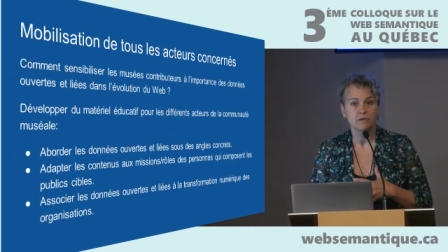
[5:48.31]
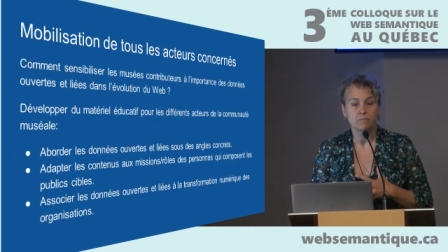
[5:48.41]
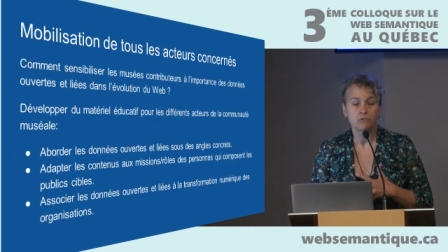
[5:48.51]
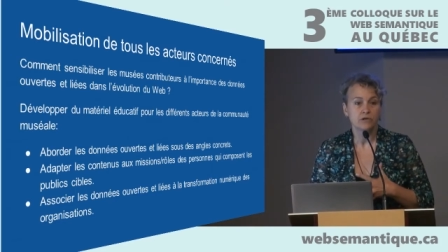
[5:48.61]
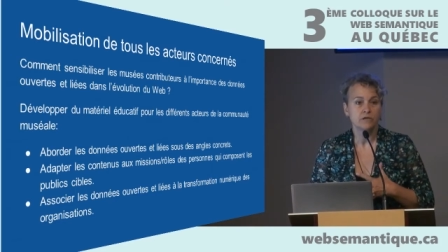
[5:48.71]
mais
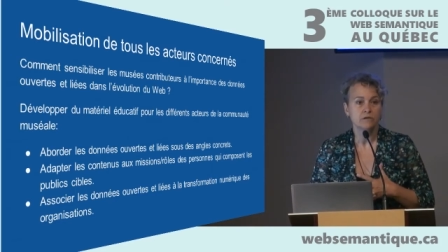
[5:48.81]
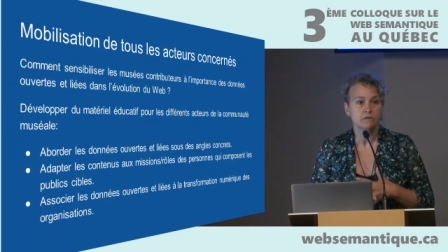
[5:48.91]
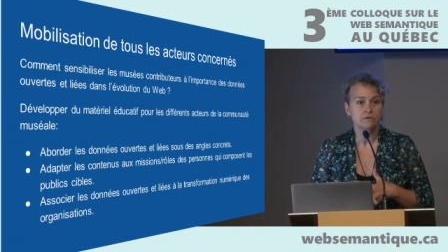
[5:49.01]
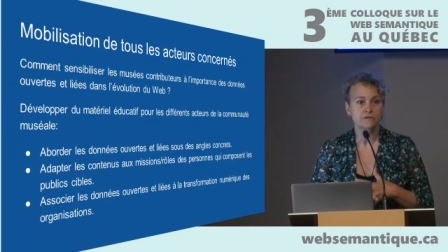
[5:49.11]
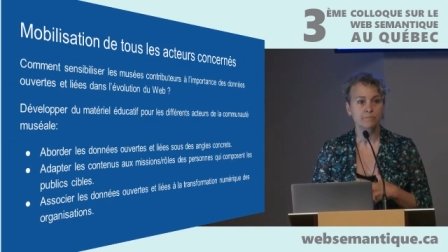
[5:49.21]
pour qui ce
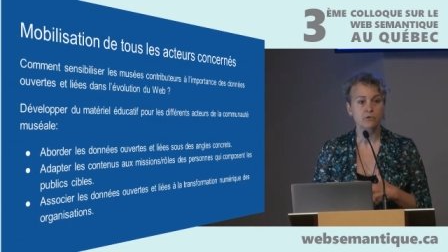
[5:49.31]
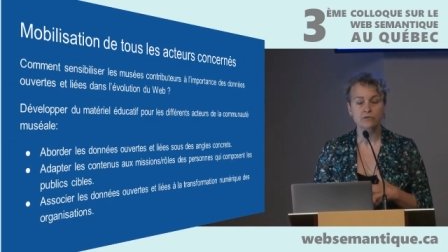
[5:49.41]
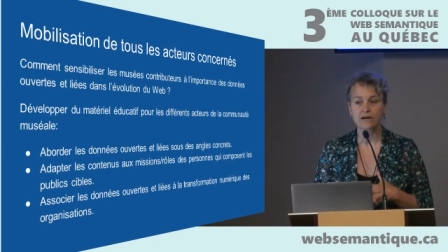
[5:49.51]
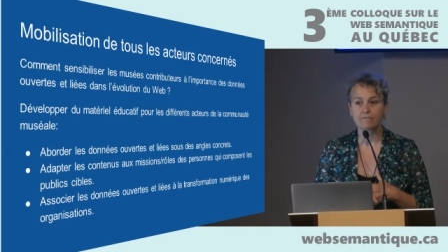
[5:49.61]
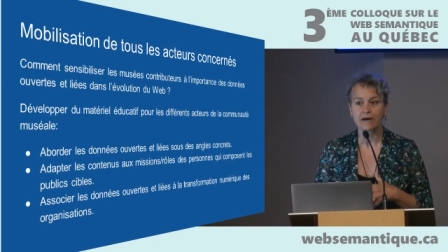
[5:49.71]
euh, c'est pas un
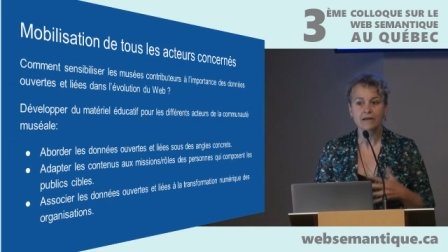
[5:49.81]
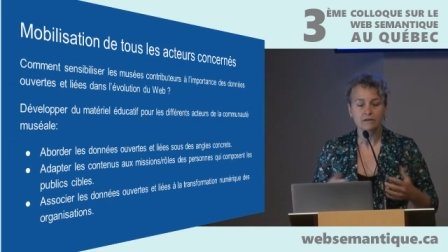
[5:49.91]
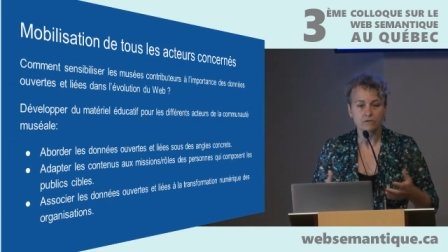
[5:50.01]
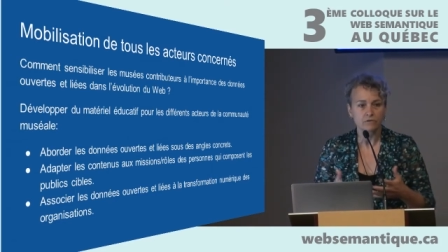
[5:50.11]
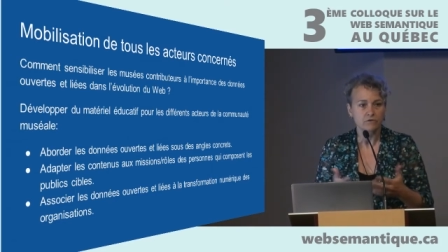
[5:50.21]

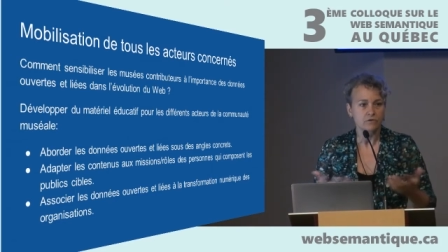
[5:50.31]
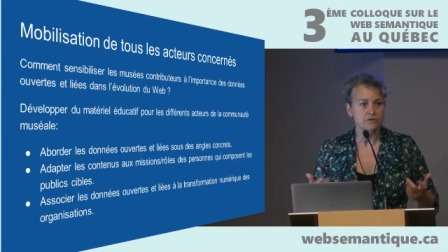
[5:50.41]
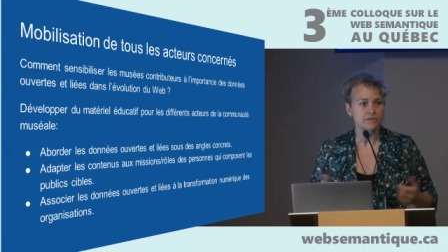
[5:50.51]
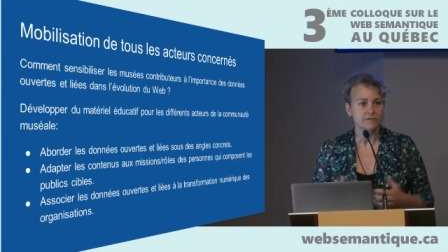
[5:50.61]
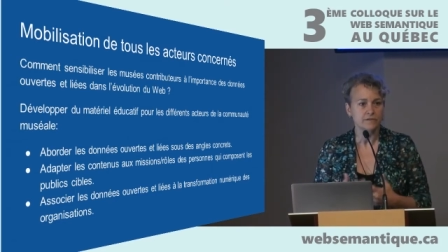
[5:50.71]
travail
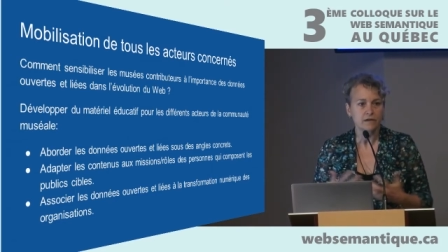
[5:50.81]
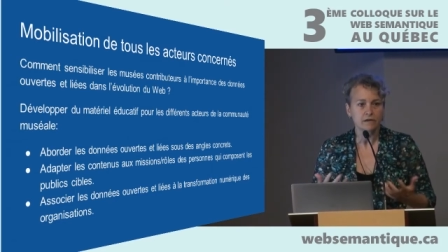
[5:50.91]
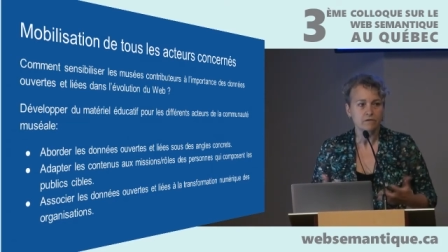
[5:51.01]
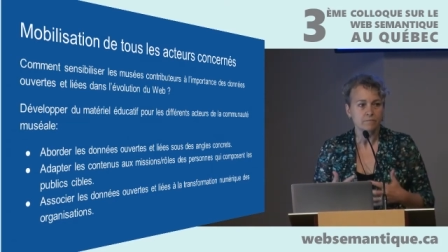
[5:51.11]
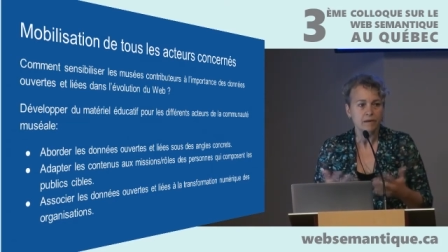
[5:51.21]

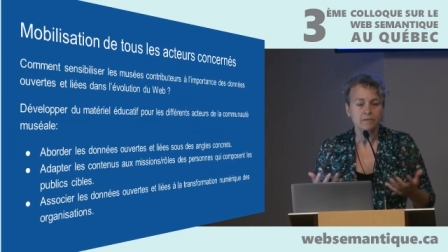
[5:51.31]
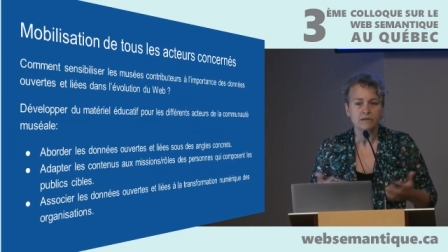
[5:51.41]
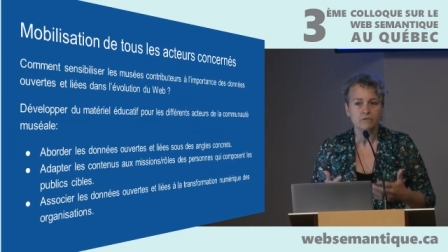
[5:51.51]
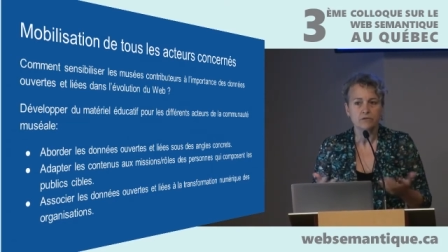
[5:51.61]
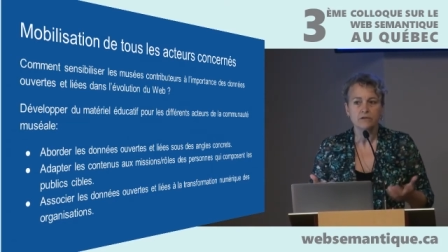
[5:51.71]
quotidien, euh, même
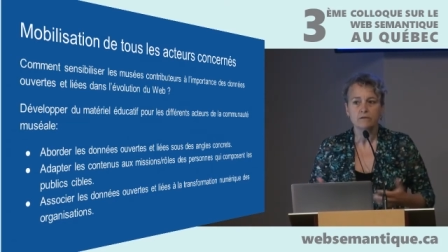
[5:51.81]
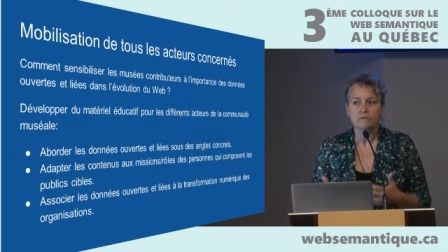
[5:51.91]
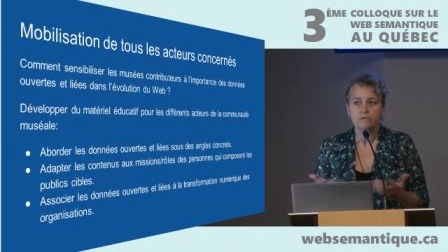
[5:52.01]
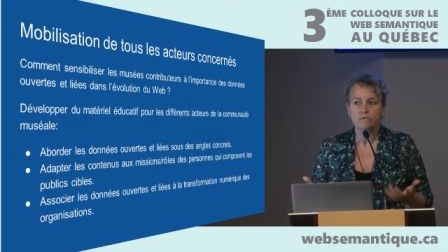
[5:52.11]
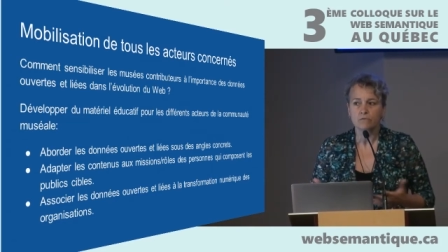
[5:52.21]
la donnée,
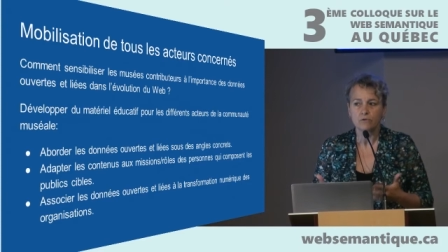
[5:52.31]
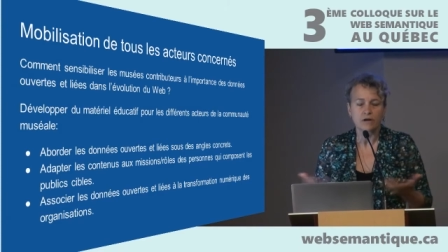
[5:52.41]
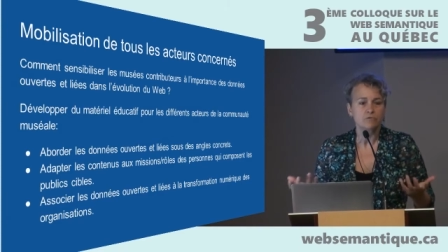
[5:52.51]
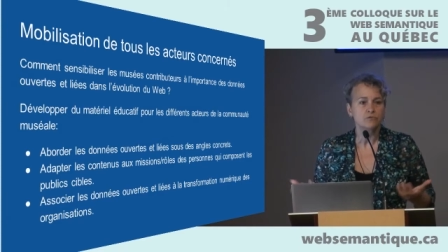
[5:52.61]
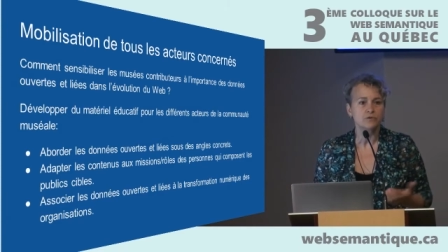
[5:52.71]
on
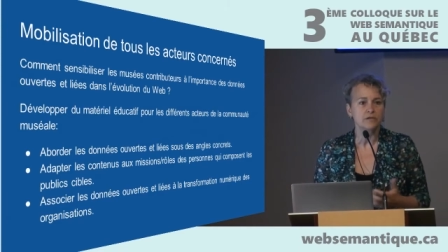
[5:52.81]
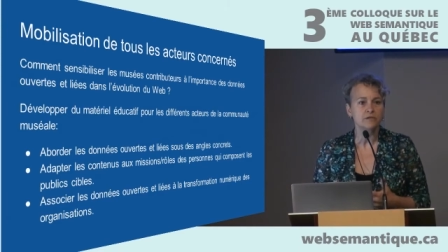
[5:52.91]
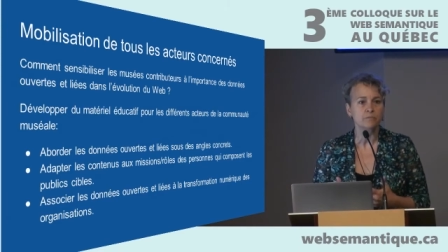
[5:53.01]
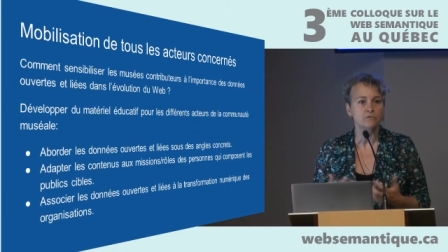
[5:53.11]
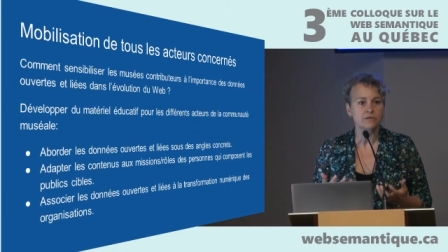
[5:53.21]
l'en
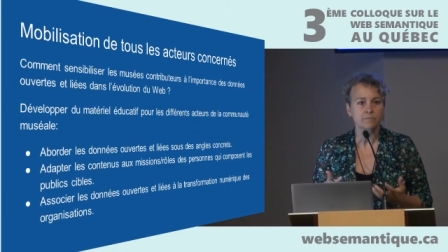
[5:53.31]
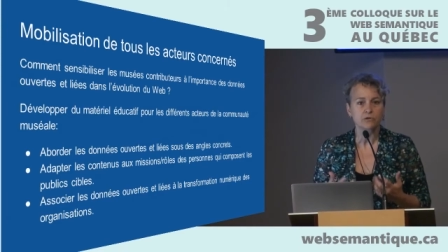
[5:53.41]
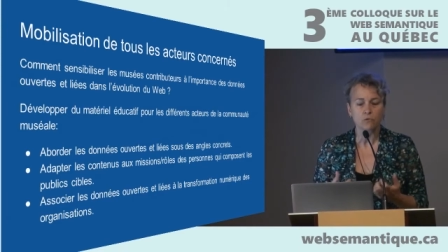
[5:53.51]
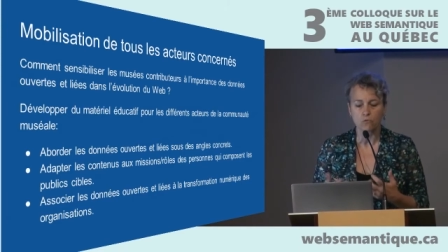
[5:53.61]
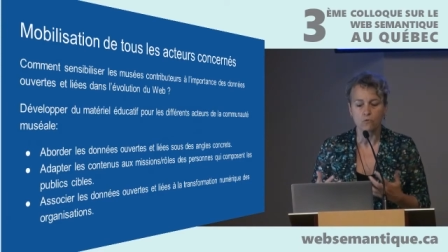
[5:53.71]
utilise, mais on sait pas
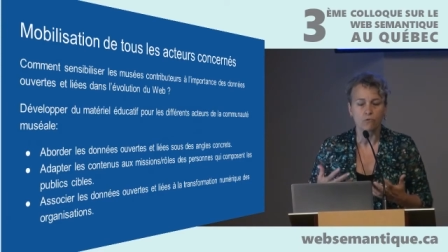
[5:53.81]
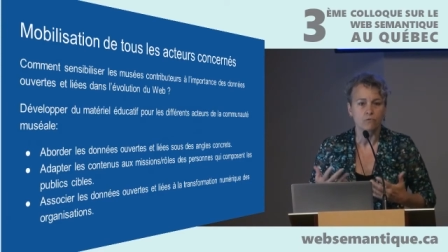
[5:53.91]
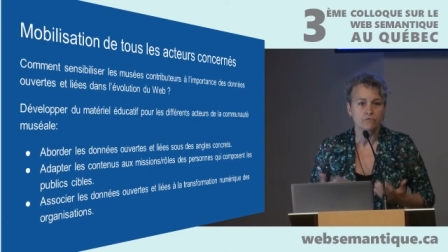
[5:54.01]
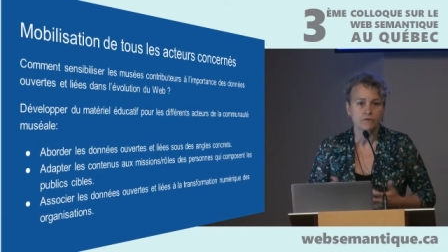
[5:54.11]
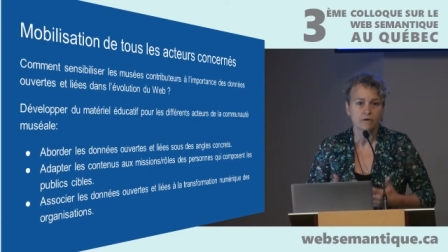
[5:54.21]
trop,
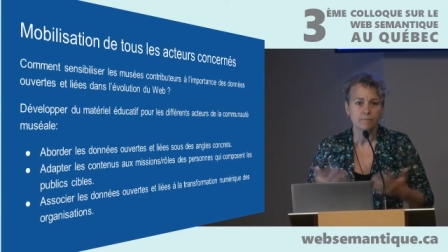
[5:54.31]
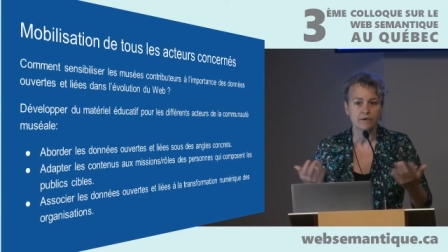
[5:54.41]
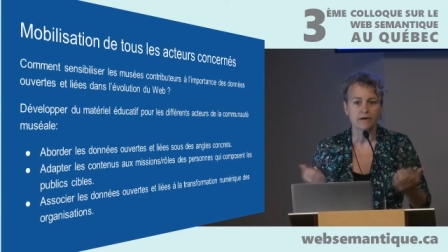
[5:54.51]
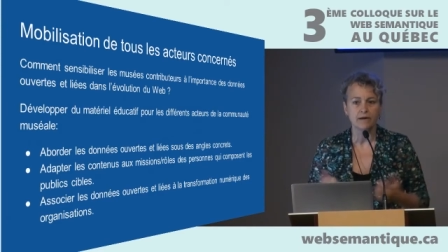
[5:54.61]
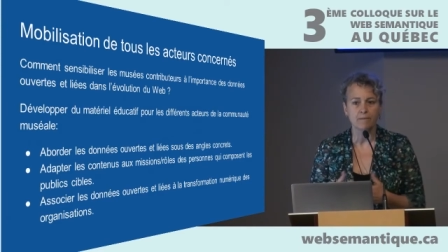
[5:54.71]
on, c'est comme
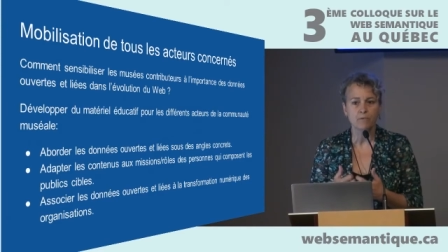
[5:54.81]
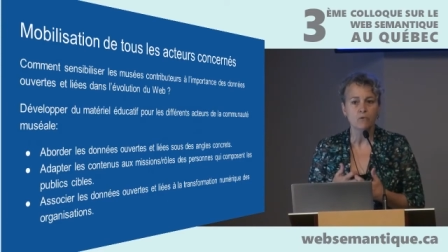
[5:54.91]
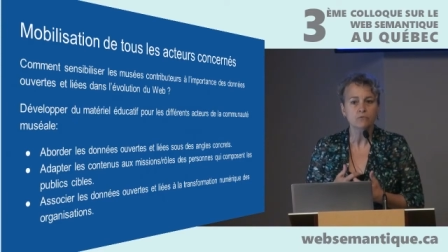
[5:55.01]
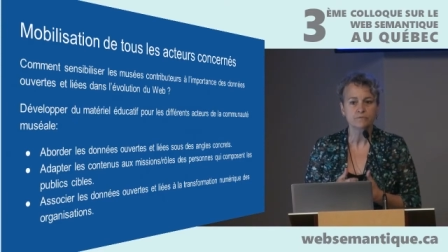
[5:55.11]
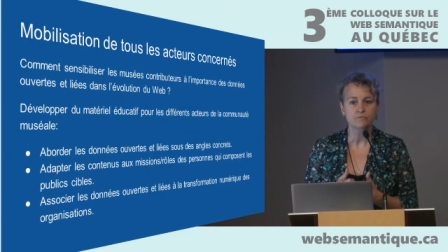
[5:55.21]
la, la prose.